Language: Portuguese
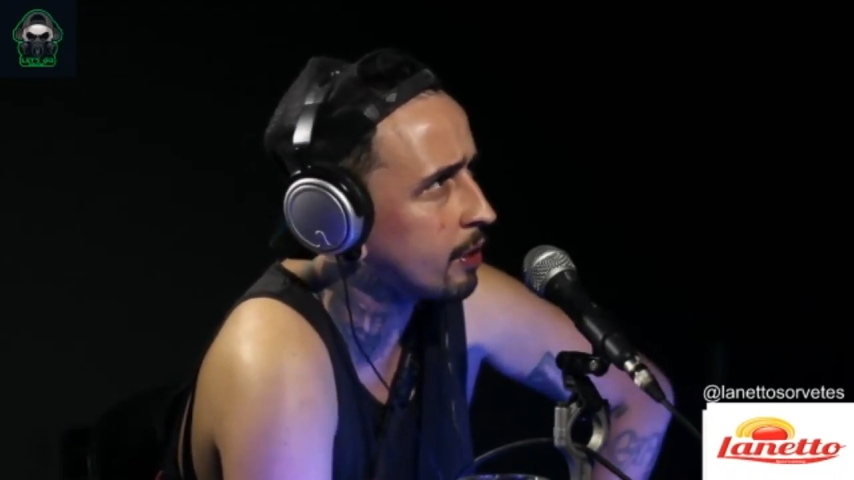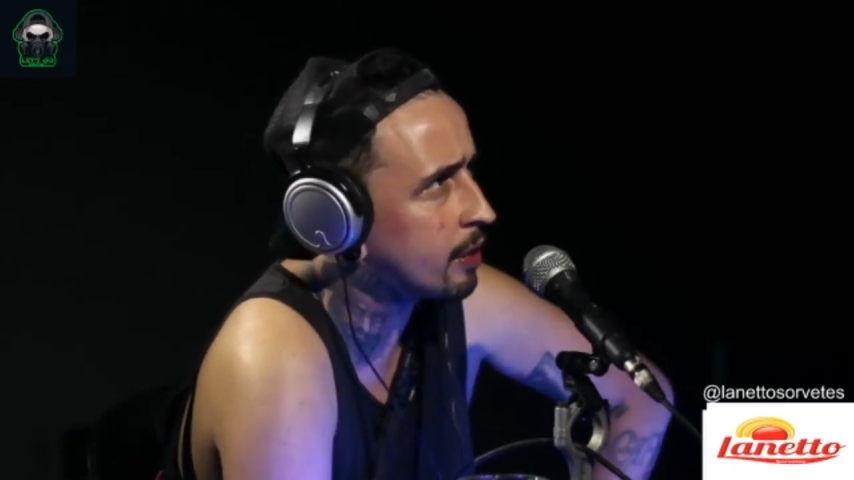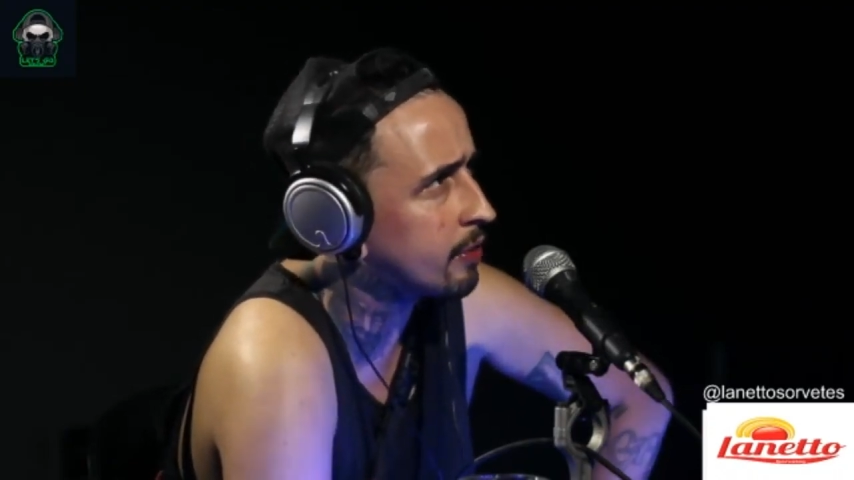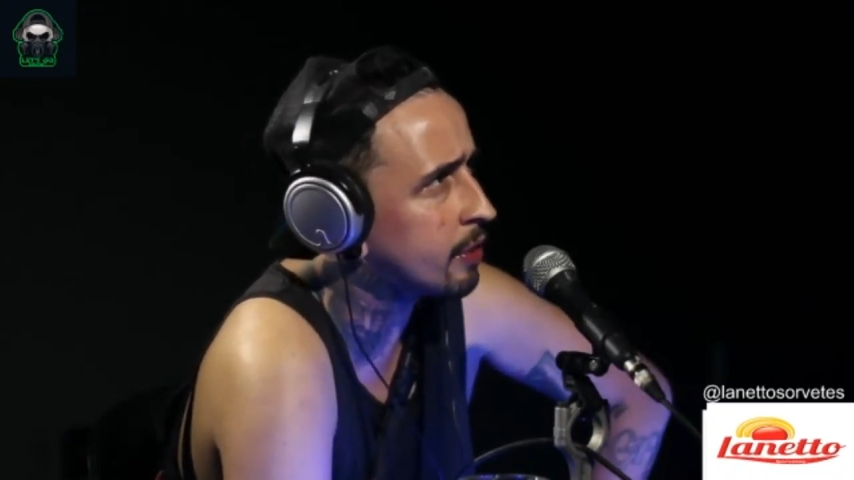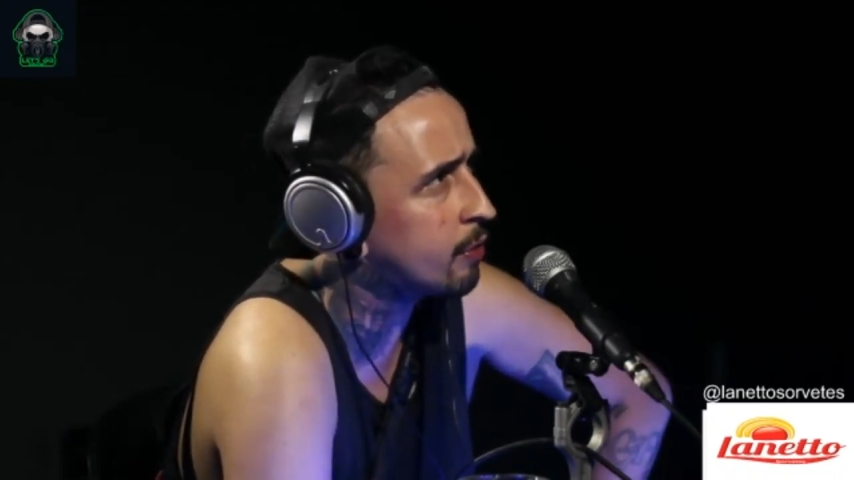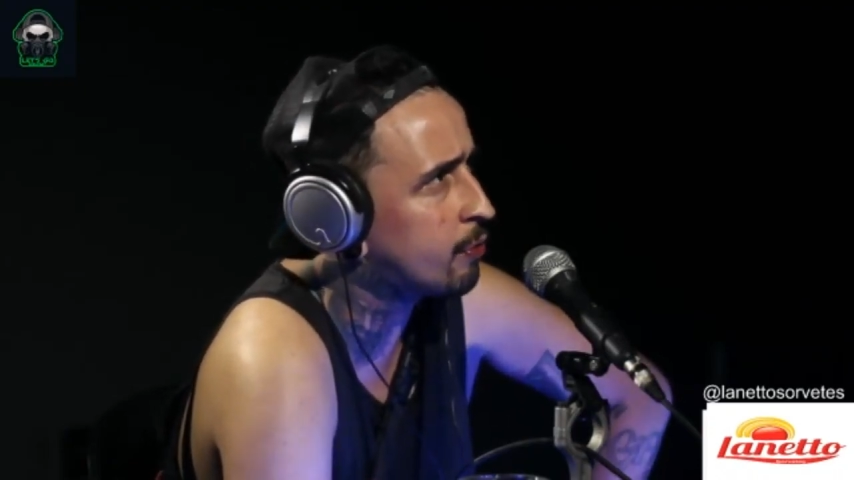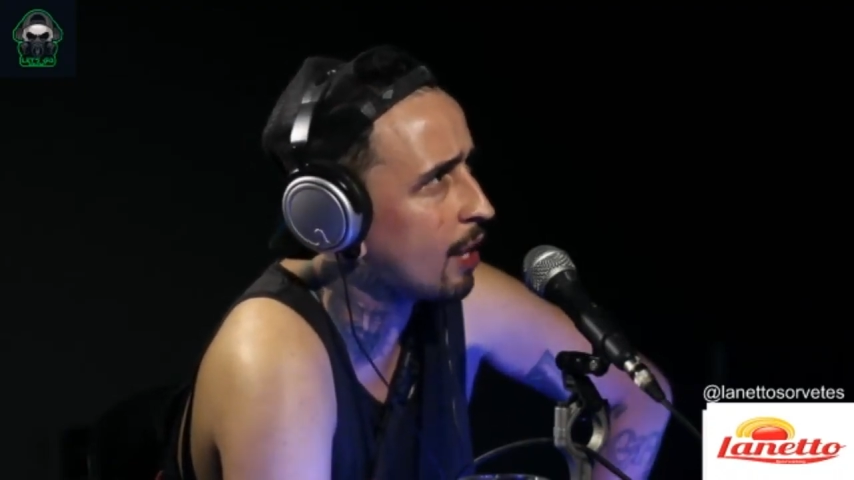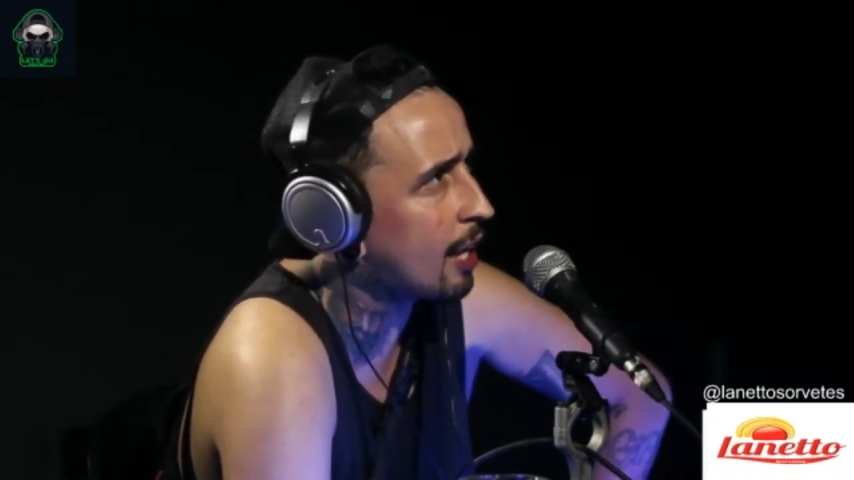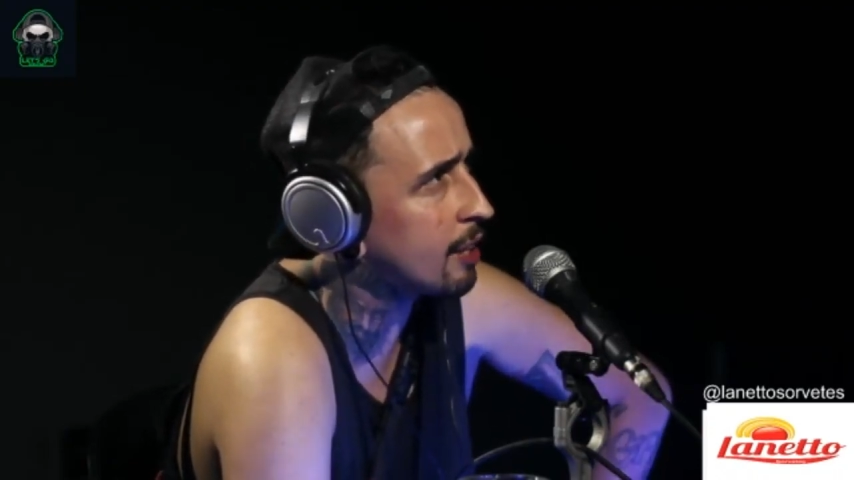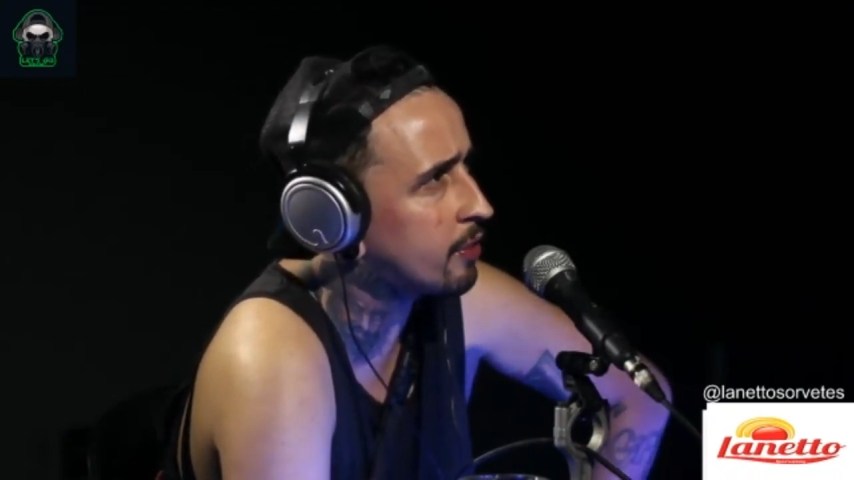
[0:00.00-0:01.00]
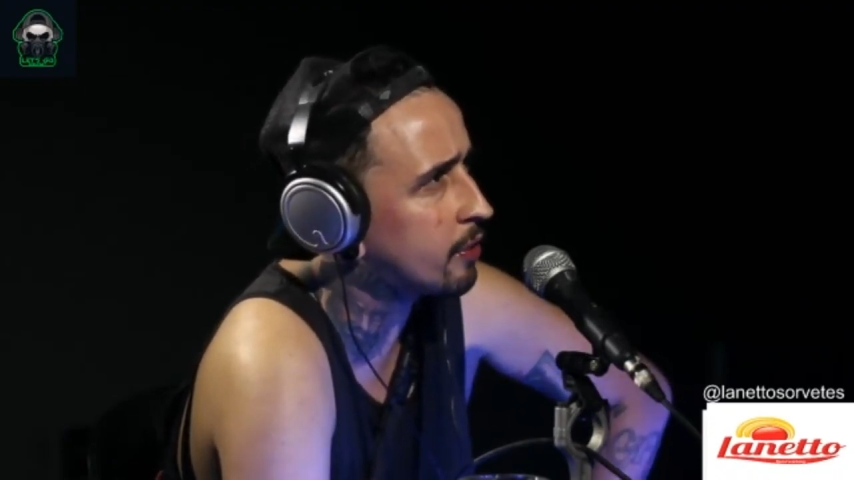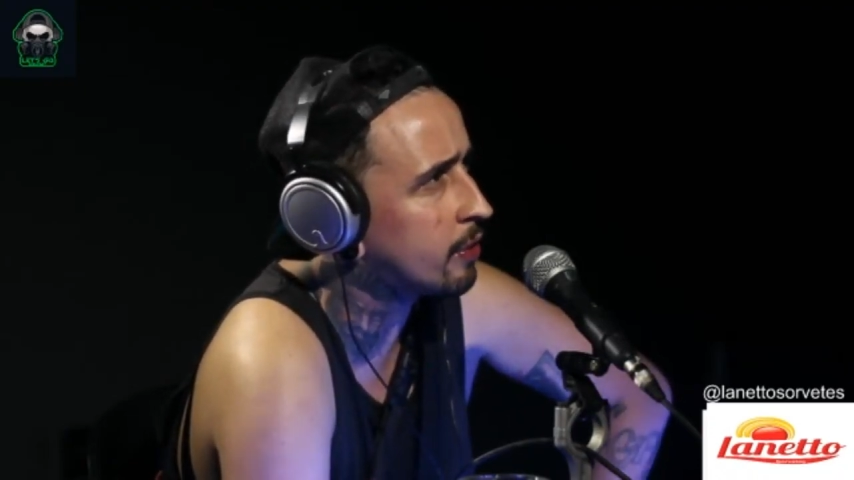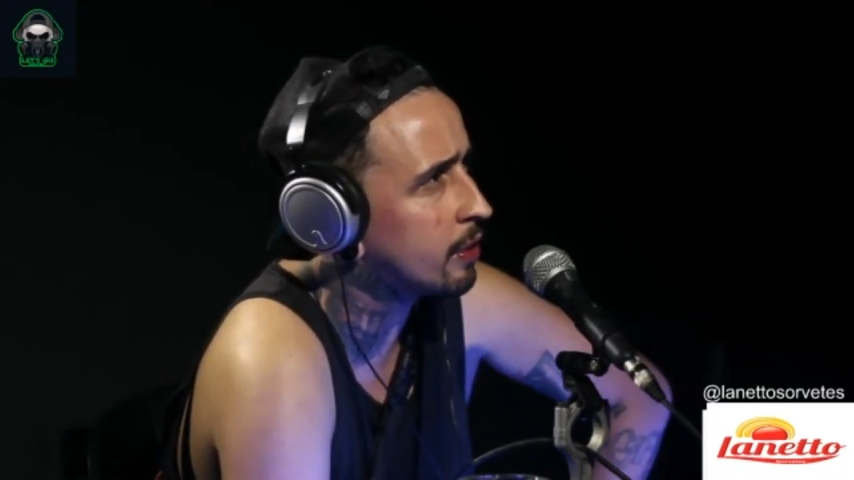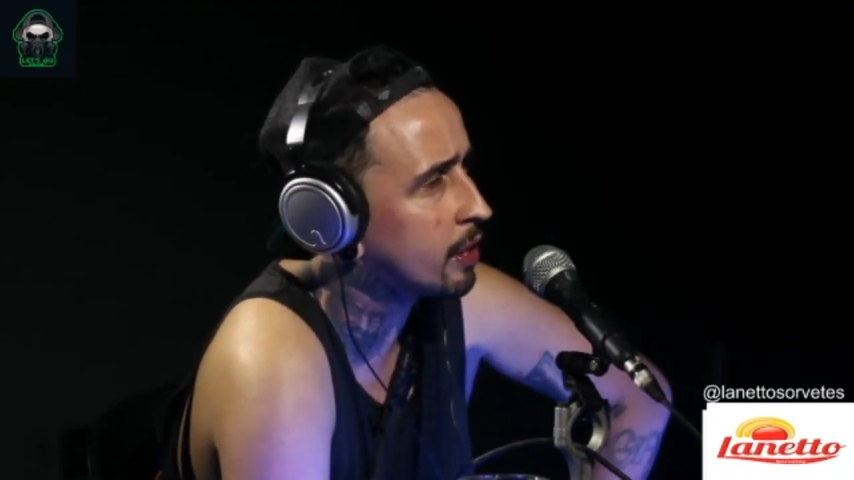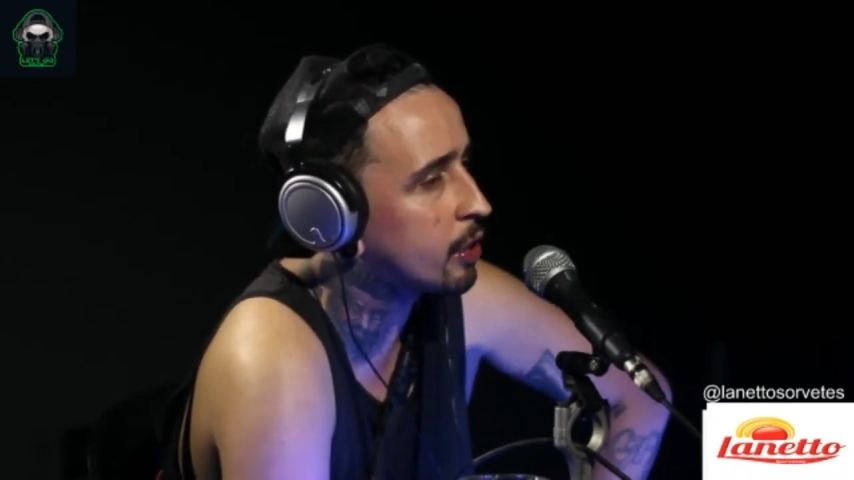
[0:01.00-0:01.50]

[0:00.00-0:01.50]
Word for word: Cinco Faces,